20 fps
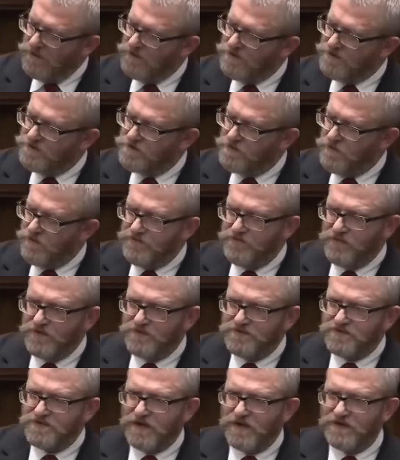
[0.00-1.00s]

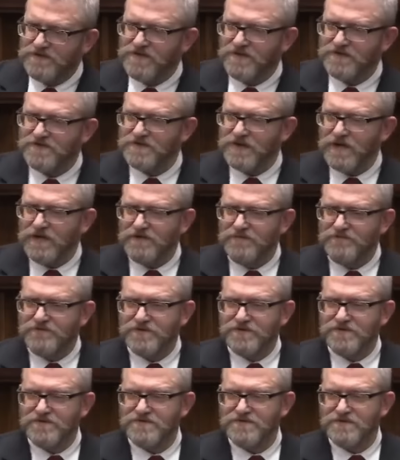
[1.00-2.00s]
człowieczka zastali
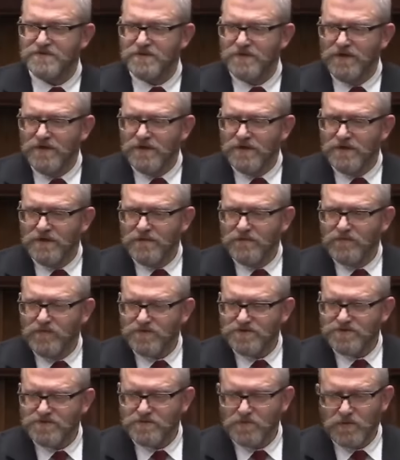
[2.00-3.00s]
wszyscy
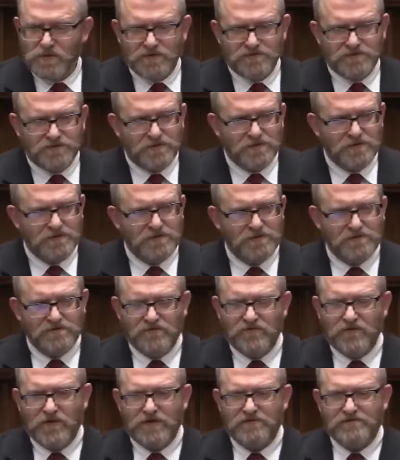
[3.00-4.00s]
posłowie
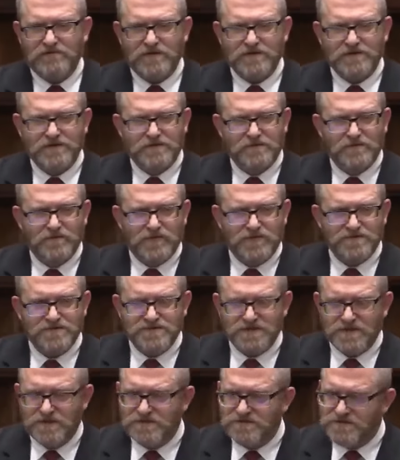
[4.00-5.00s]
w ławach
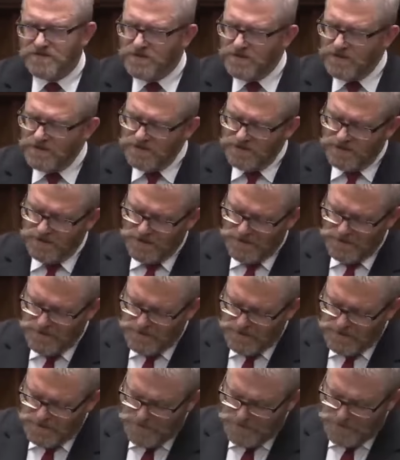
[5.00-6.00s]
poselskich.
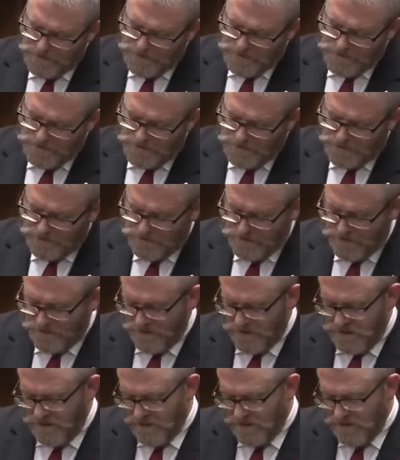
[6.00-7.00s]

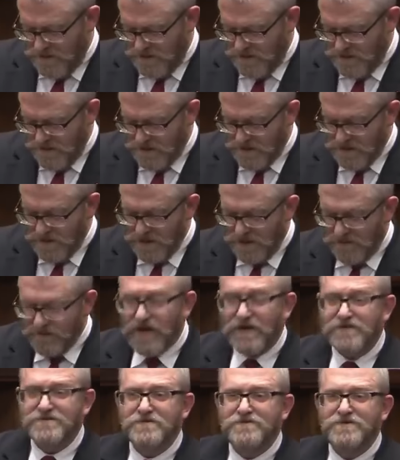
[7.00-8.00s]
I ja
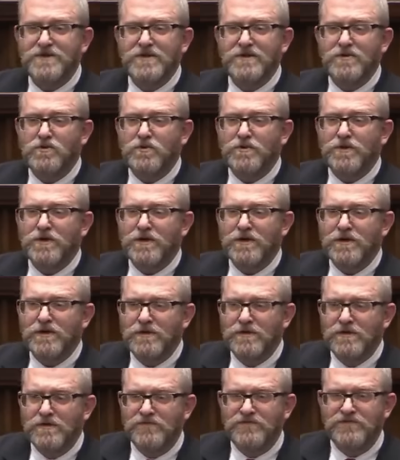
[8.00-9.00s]
bardzo dziękuję
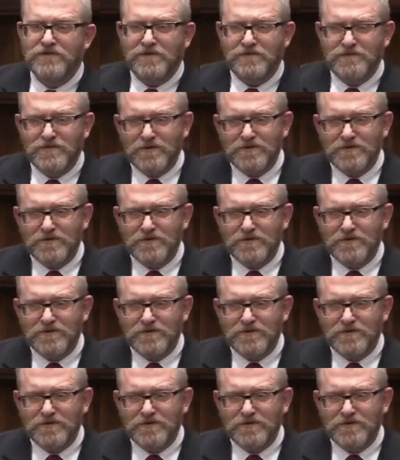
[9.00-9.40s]
w trybie